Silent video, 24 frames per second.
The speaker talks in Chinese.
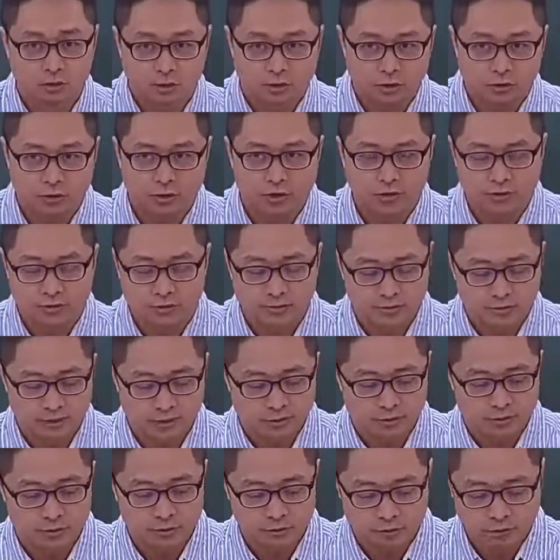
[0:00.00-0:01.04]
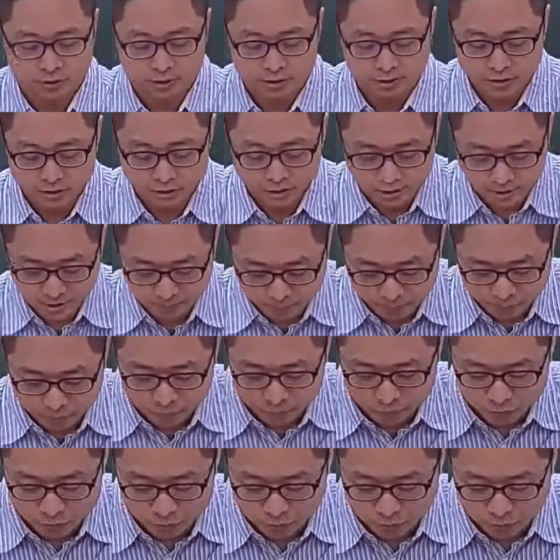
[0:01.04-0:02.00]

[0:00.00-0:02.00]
算出来之后再去算 n